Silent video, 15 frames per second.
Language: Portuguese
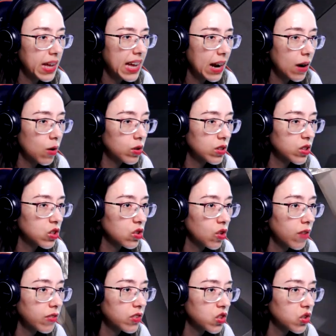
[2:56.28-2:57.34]
pegar coisas
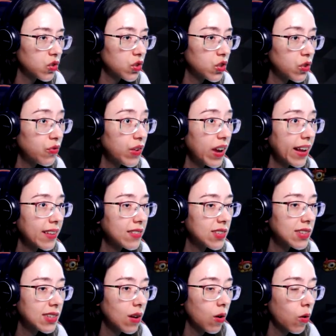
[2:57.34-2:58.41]
novas e
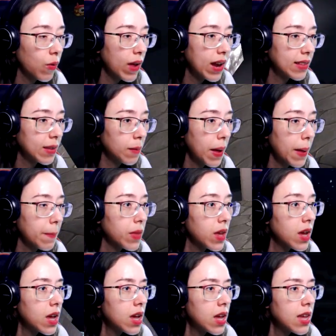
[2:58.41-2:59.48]
diferentes com ele também.
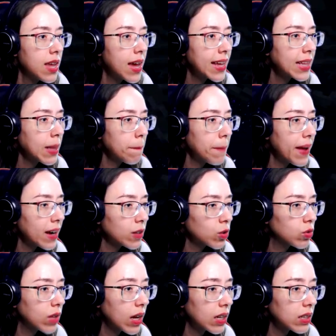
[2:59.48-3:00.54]
E aqui tá
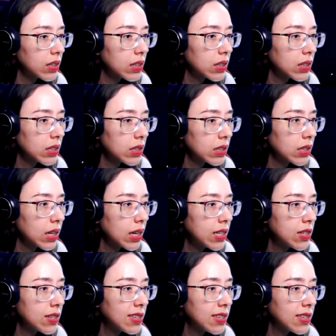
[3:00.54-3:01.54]
perto da, dali